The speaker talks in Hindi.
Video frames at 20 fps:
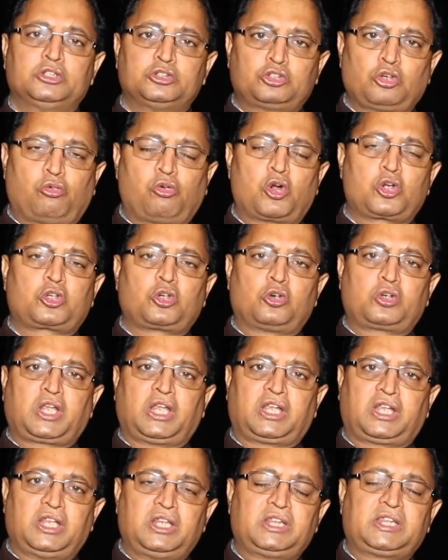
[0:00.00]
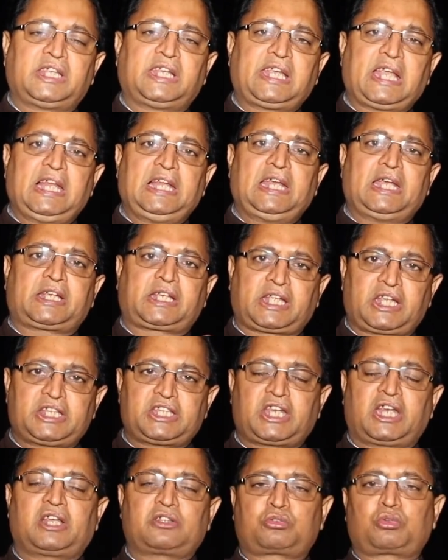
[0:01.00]
जो वोटों की गिनती के लिए
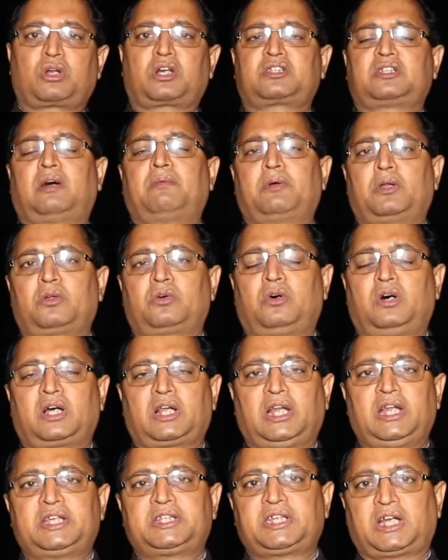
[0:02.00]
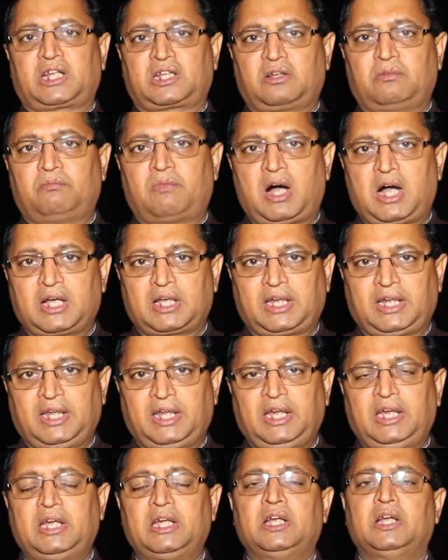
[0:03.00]
केंद्रीय सुरक्षा बल को अखिलेश यादव मांग रहे
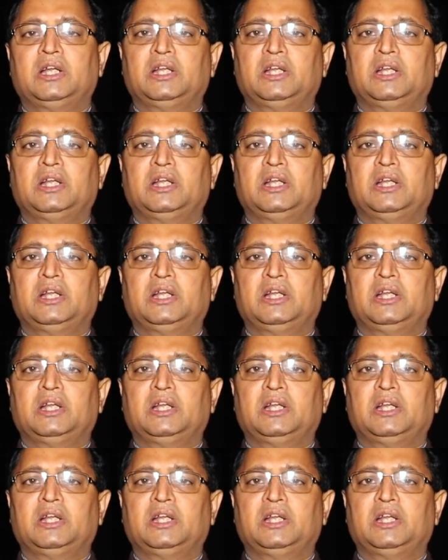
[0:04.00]
हैं